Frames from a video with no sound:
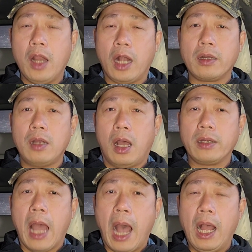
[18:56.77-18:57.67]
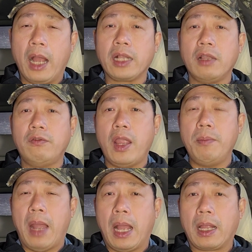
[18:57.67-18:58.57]
nó nó đỡ hơn cái
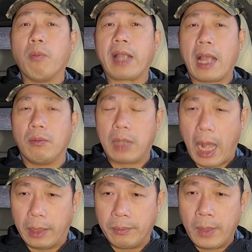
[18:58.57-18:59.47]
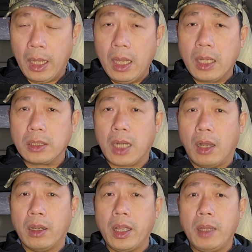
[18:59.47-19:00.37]
tivi mà công ca công kềnh
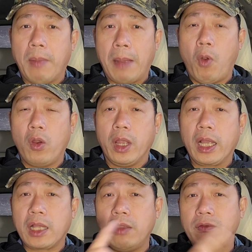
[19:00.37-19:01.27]
rồi bạn mua những cái